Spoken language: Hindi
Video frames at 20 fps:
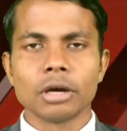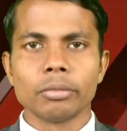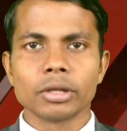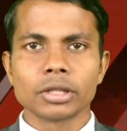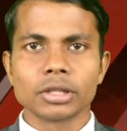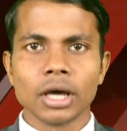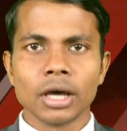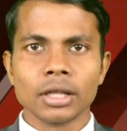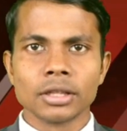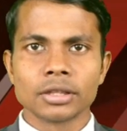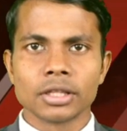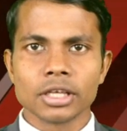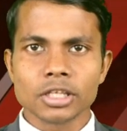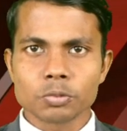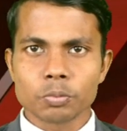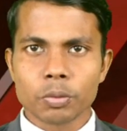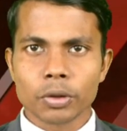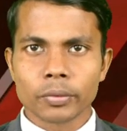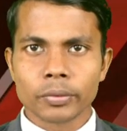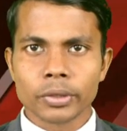का मतदान
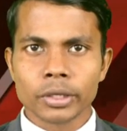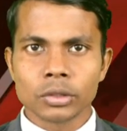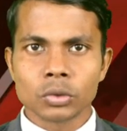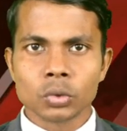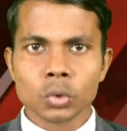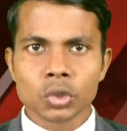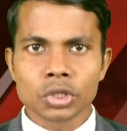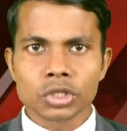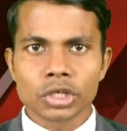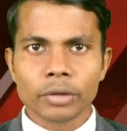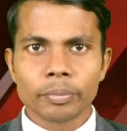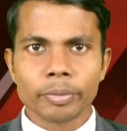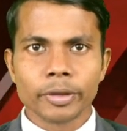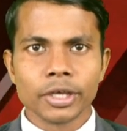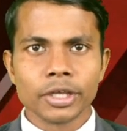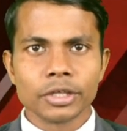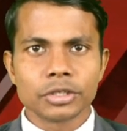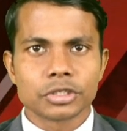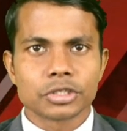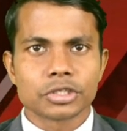दस फरवरी दूसरा
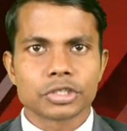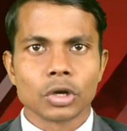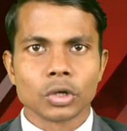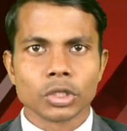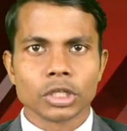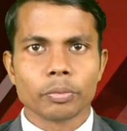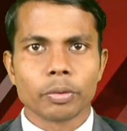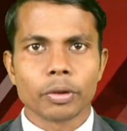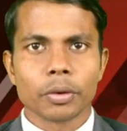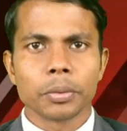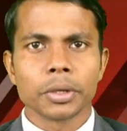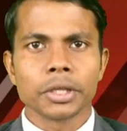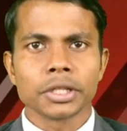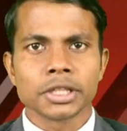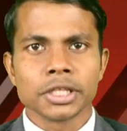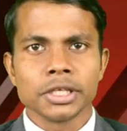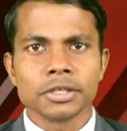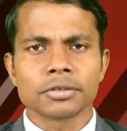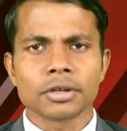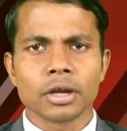फेज चौदह फरवरी
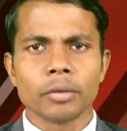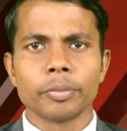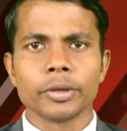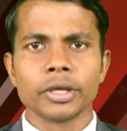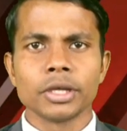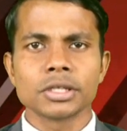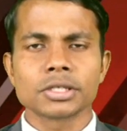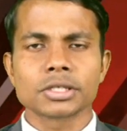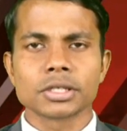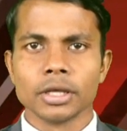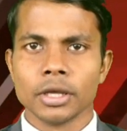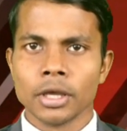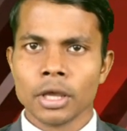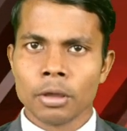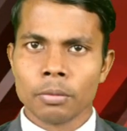तीसरा फेज